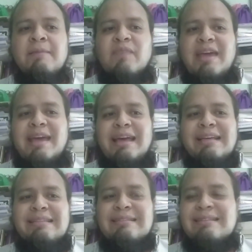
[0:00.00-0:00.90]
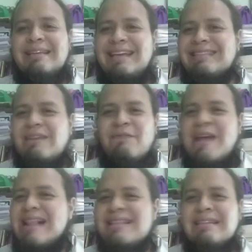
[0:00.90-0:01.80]
que es esa
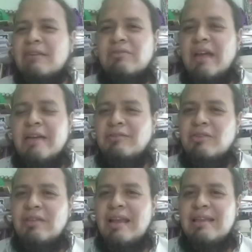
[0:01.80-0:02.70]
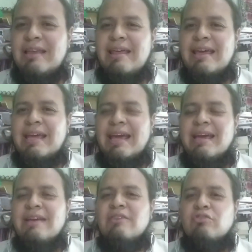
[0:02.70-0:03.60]
falsa contradicción de la idea de que
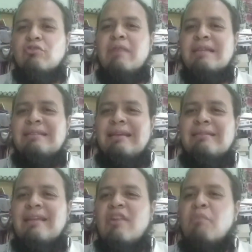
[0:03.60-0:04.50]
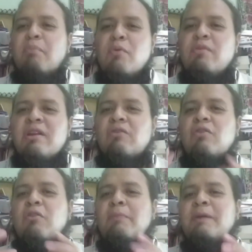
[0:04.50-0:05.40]
solo existe lo público o
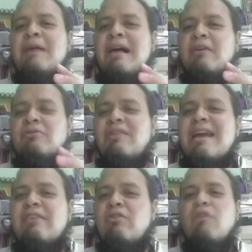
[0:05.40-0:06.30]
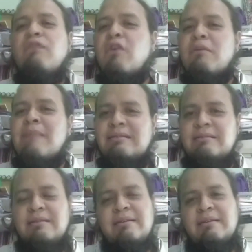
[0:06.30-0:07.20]
lo privado. Son las dos formas
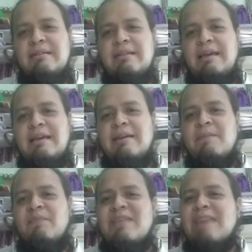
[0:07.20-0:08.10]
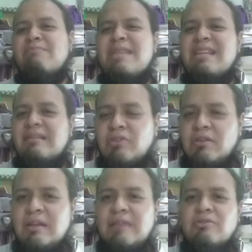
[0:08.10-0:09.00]
de,
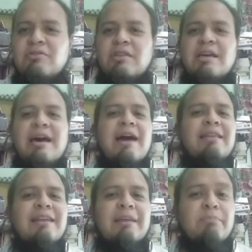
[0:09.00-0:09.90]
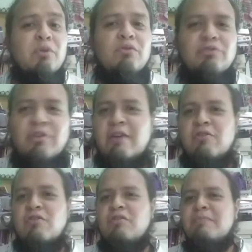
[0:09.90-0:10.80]
administración de la sociedad, de reproducción
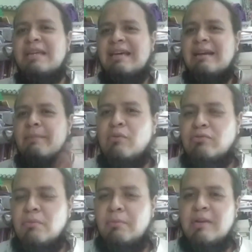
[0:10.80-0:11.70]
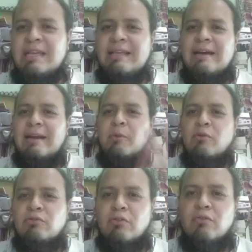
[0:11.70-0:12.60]
económica, de reproducción política, de
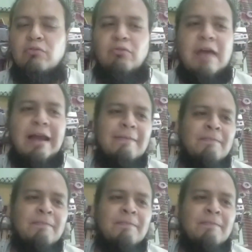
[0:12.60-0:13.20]
reproducción cultural.